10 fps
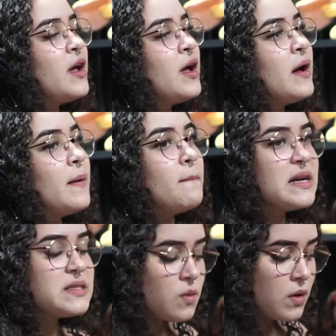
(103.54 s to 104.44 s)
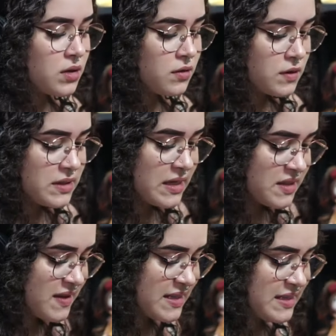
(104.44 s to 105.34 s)
Mas quando você
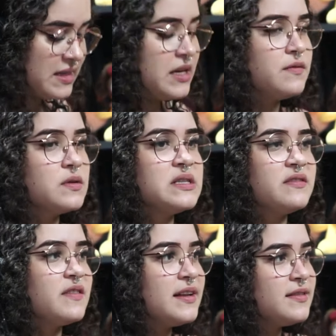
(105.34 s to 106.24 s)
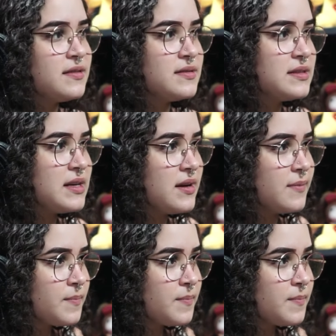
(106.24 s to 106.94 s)
esvazia e você vai transar,